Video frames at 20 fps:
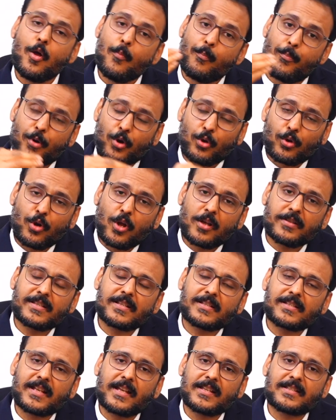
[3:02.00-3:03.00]

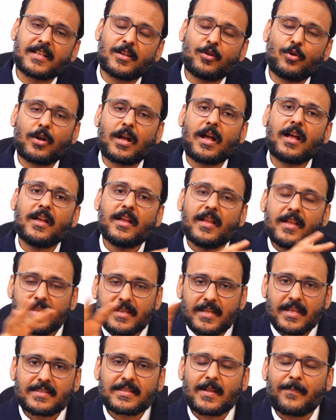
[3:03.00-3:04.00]
प्रोग्नोसिस कैसे होगा
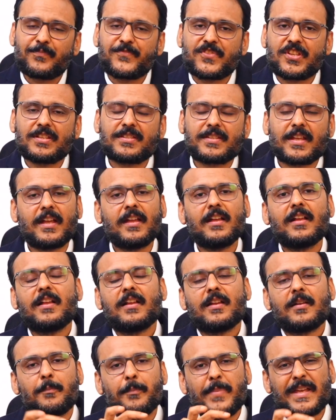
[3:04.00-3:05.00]
ये सब चीज़ें
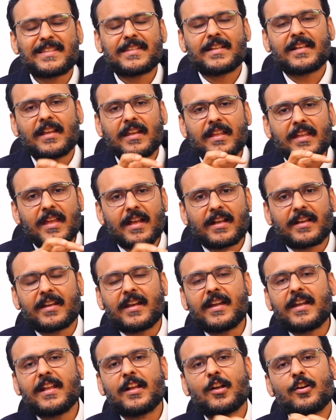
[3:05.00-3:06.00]
बेसिकली ये
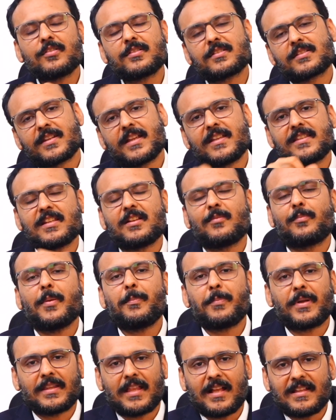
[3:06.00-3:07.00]
ग्रेडिंग और स्टेजिंग पे
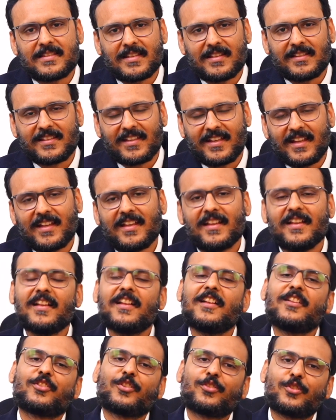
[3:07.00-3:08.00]
पता चलती है
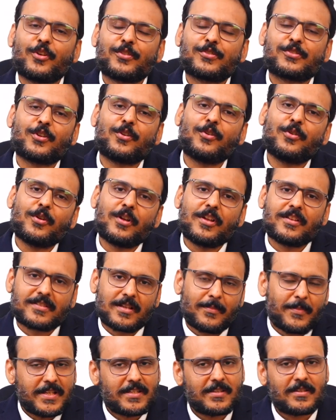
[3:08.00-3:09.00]
तो दोस्तों
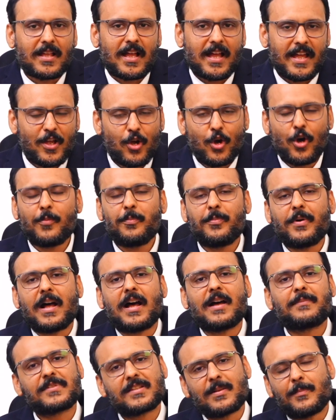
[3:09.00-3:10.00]
समझ आई होप
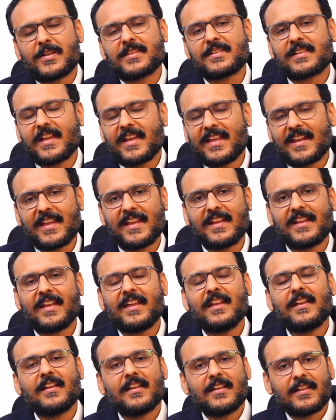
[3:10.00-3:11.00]
आप समझ गए रहेंगे
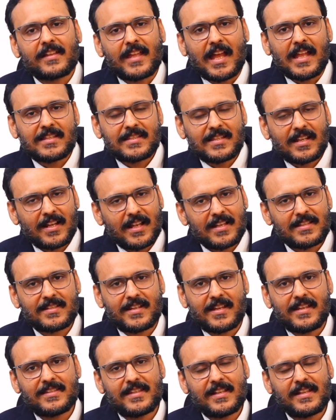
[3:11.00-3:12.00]
कैंसर का
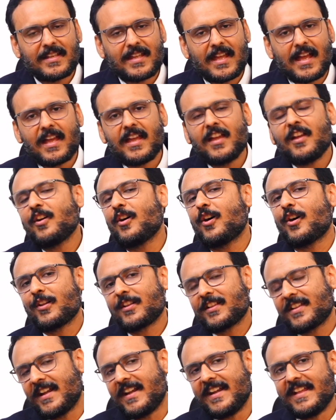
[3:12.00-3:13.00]
स्टेजिंग क्या है और
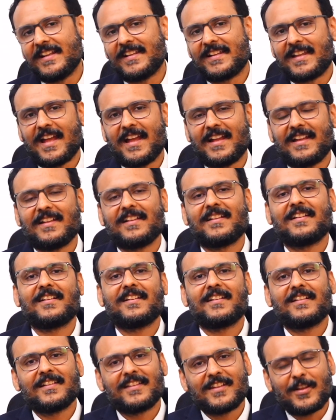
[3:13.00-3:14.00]
ग्रेडिंग क्या है
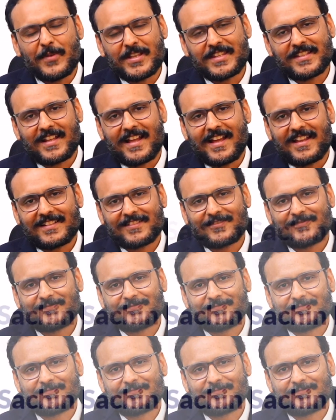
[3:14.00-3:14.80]
नमस्कार